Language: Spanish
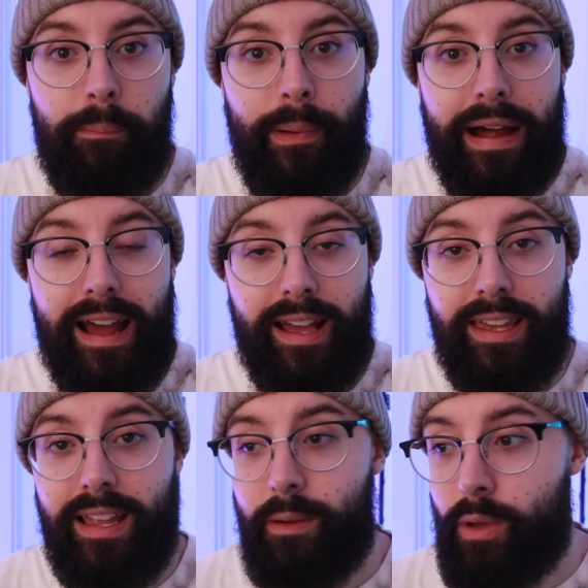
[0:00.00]
¿Para
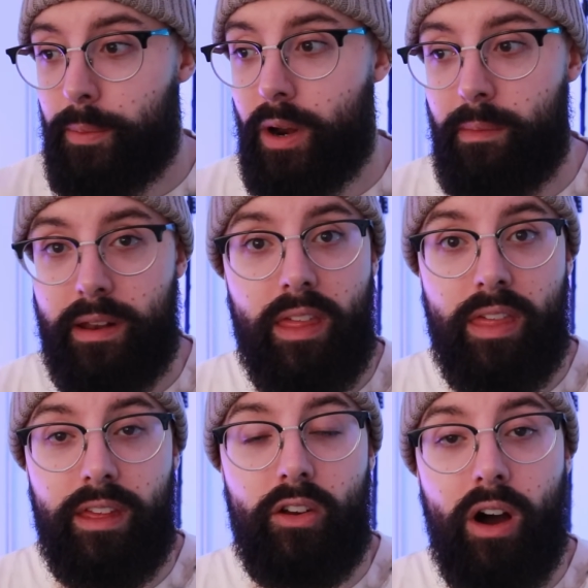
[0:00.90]
qué le voy a programar
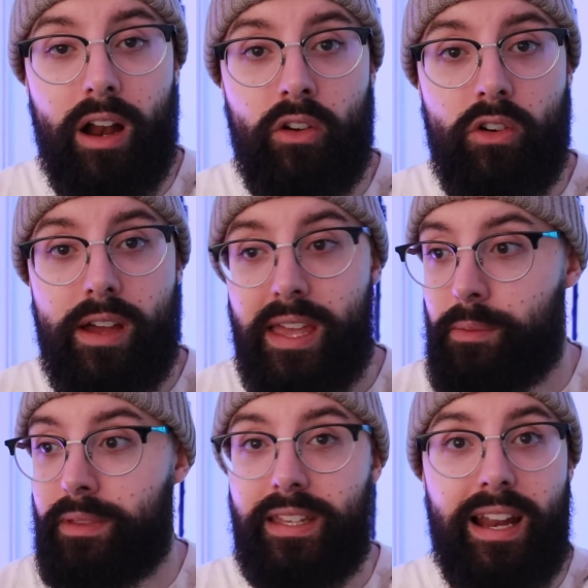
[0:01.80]
desde cero algo y
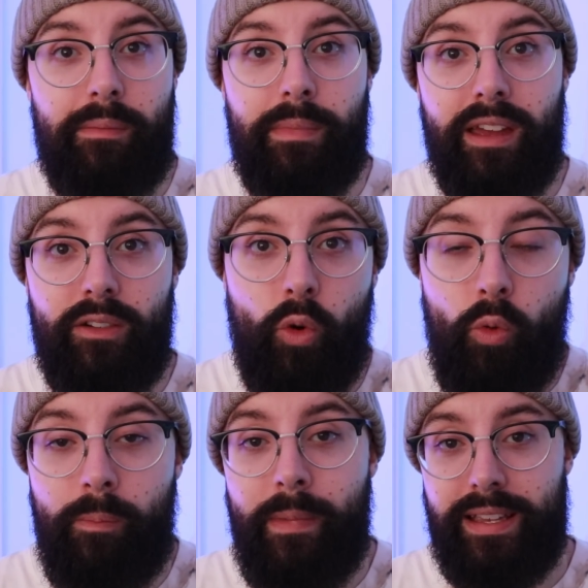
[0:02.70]
tirarme
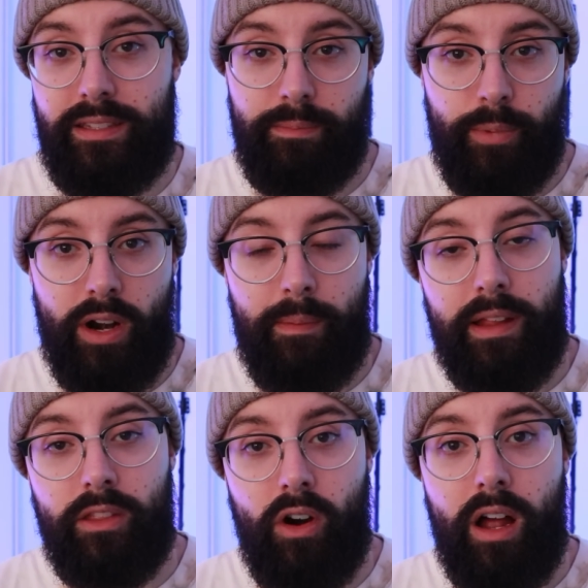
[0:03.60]
un mes
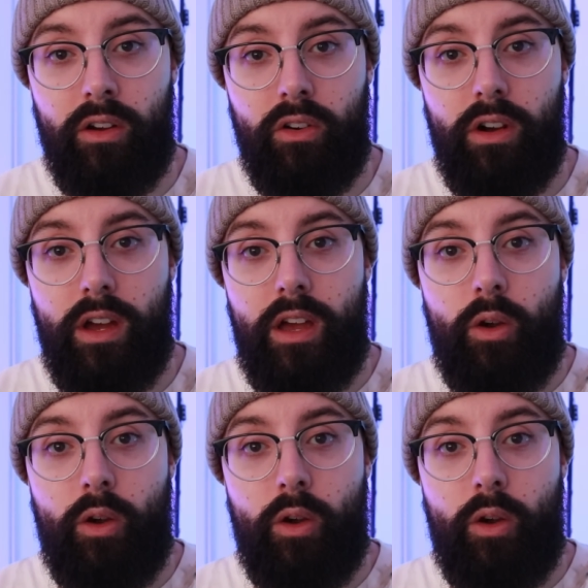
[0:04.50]
programando algo